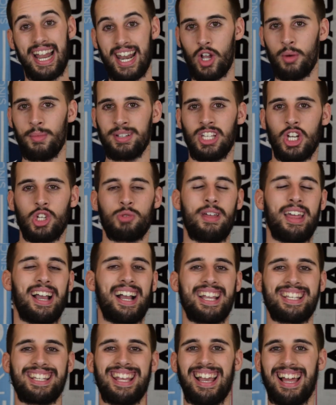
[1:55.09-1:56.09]
Ahora en comentarios me
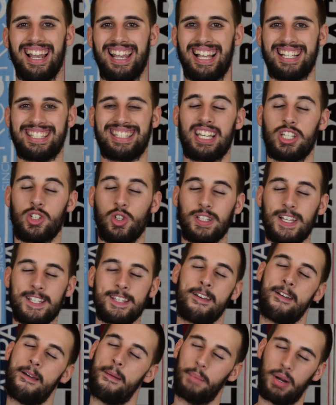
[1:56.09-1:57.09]
dejáis las tres
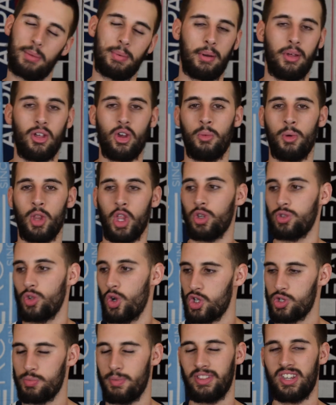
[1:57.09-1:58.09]
notas, pero para mí, como digo,
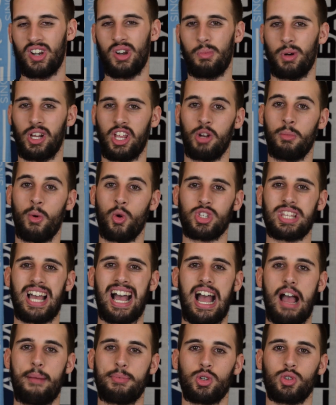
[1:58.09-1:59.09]
tengo que suspenderlo porque no me
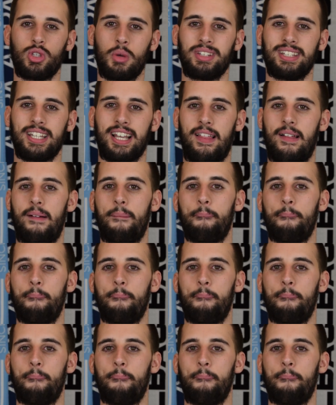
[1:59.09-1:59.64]
gusta absolutamente nada.